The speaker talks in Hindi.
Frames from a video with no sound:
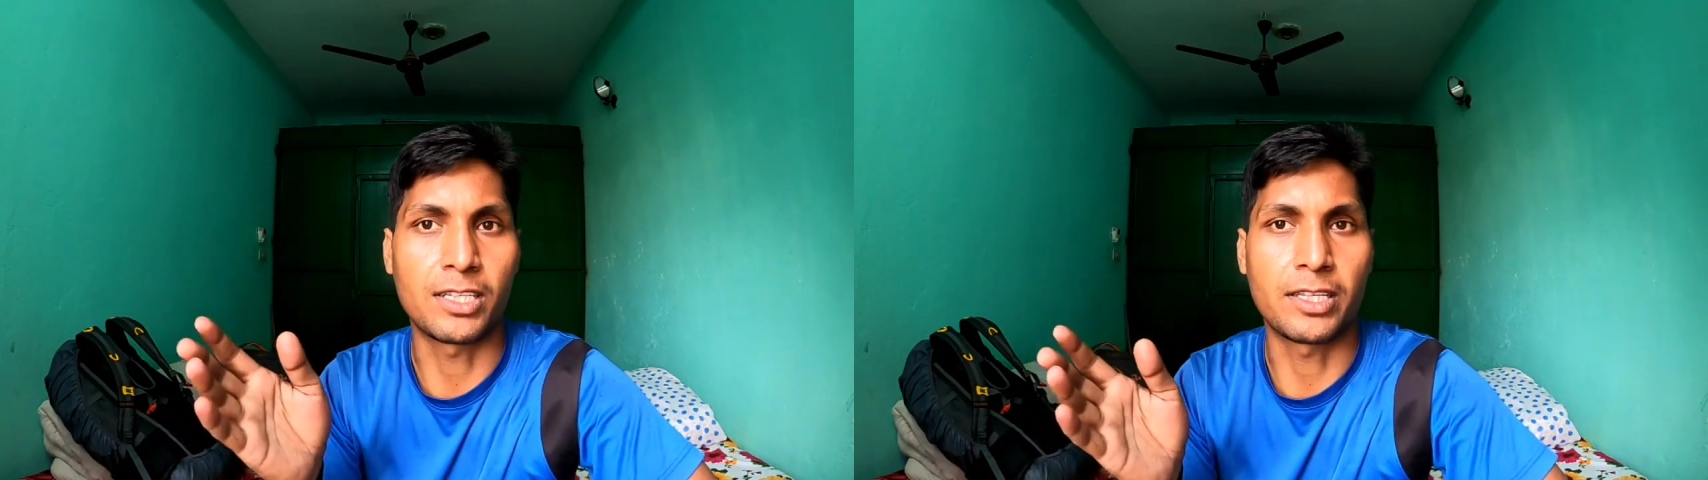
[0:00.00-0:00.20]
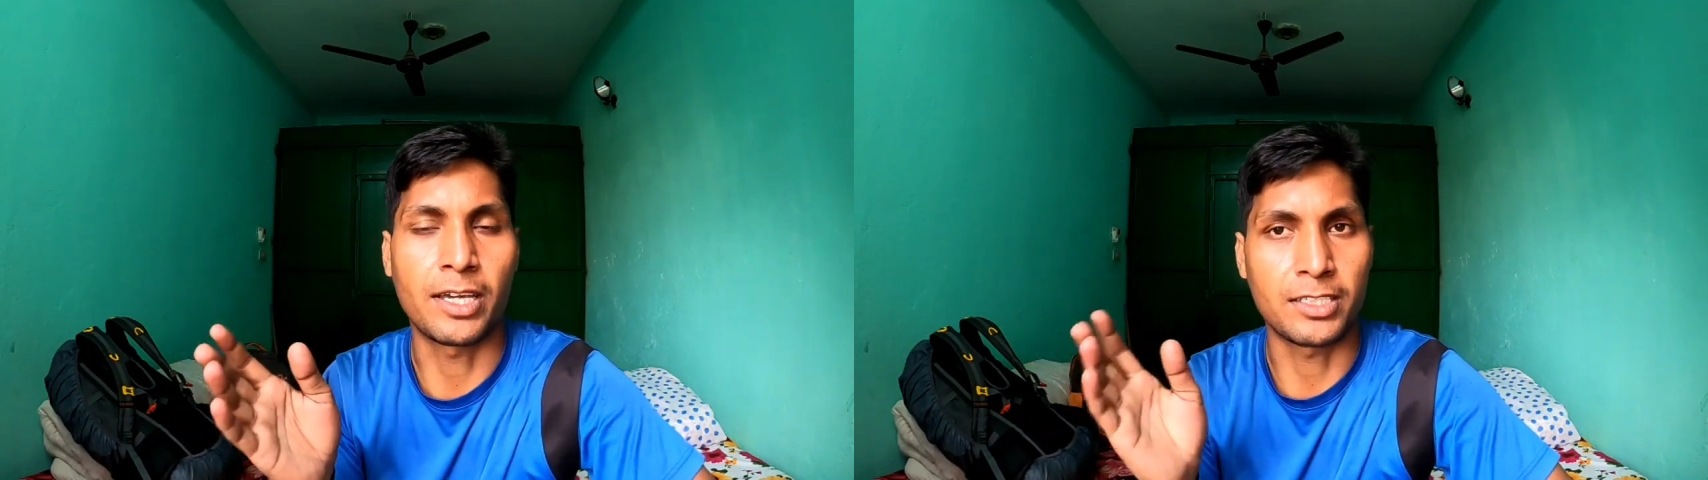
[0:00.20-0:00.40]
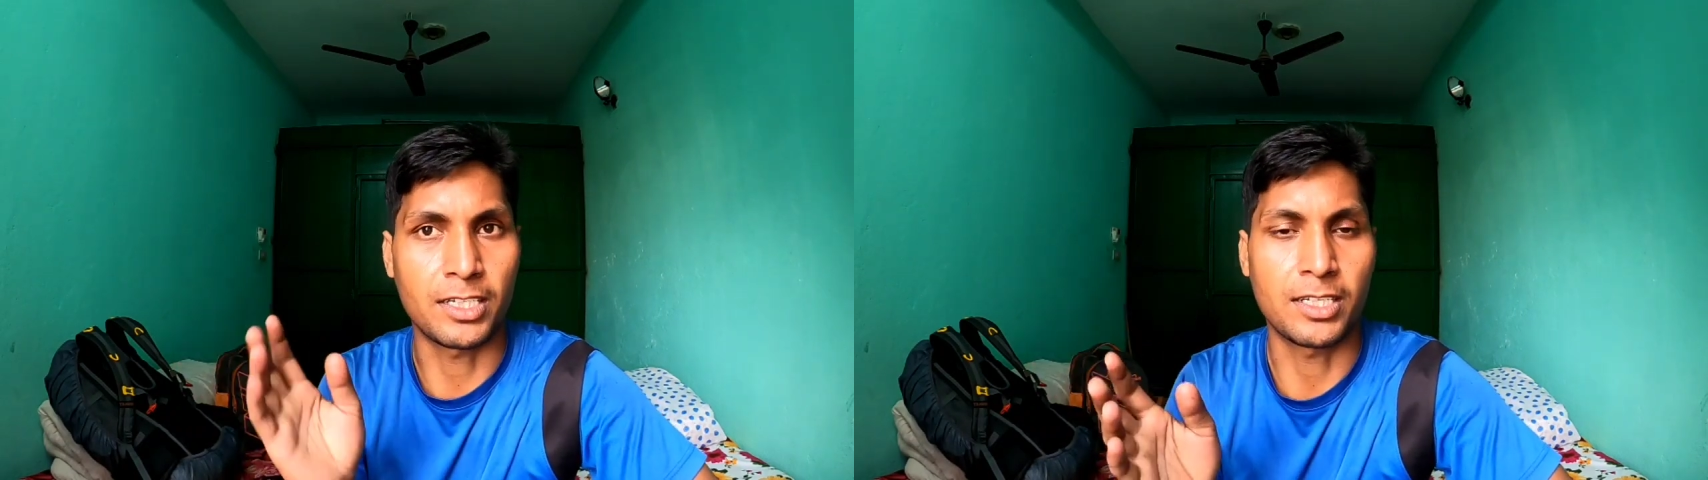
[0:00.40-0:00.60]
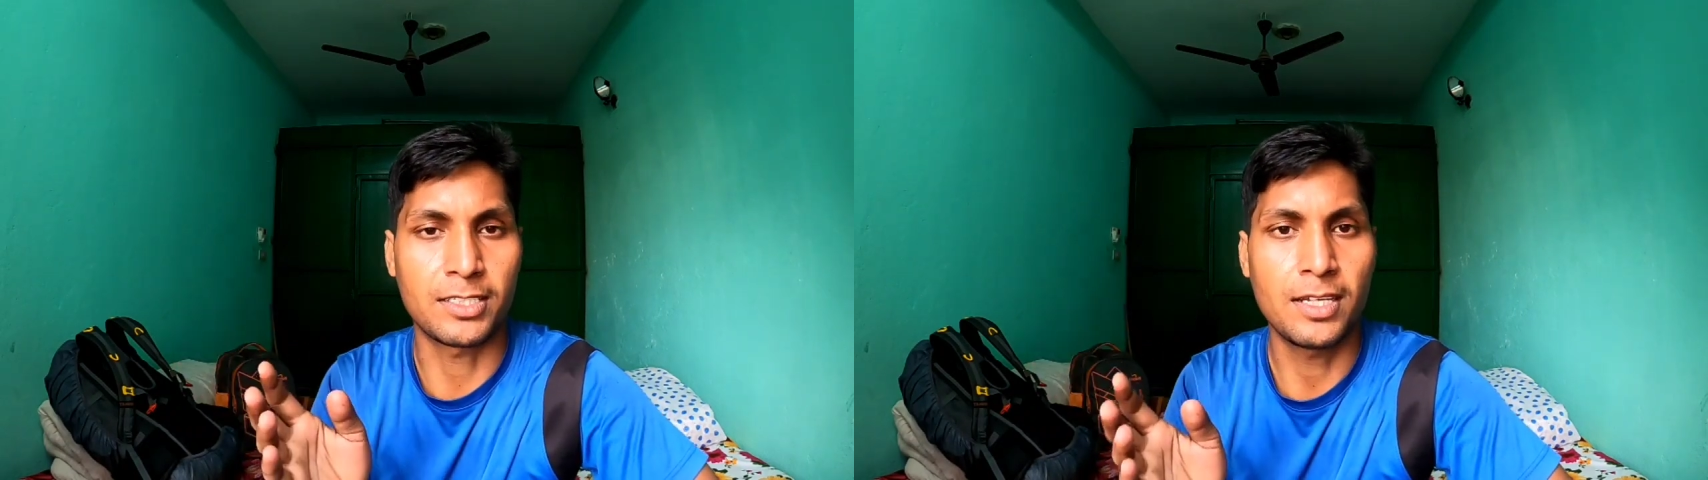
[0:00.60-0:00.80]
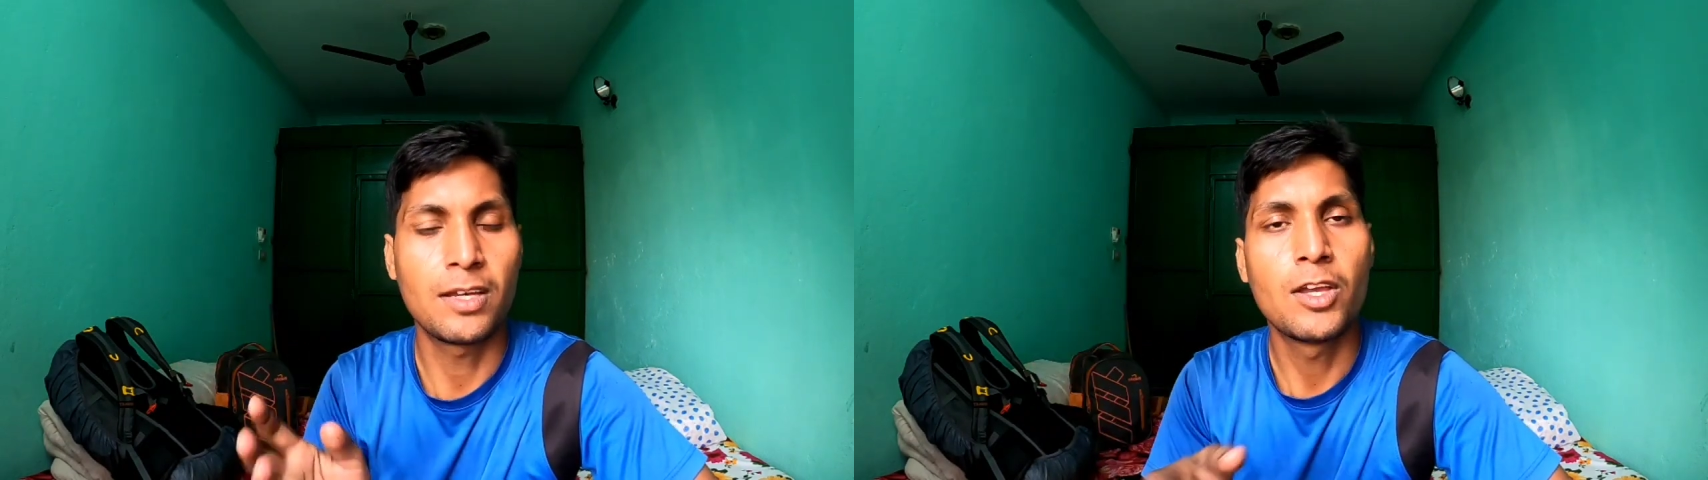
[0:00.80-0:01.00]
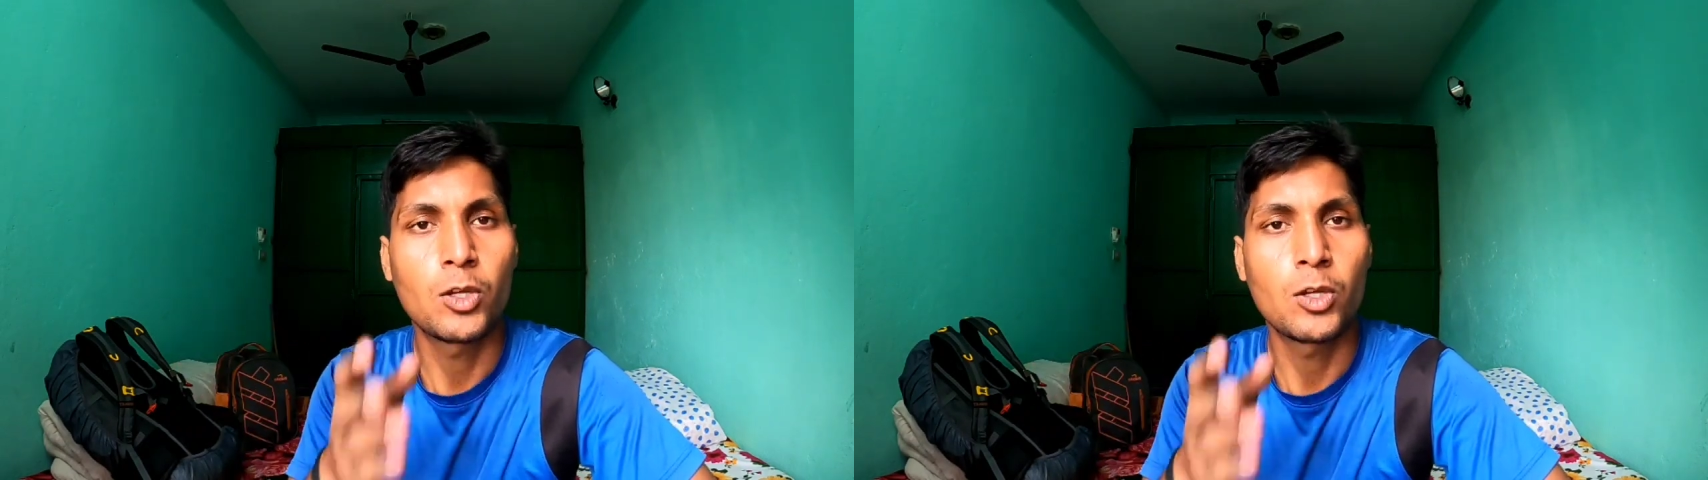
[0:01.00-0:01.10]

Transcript: चलता है एक जगह से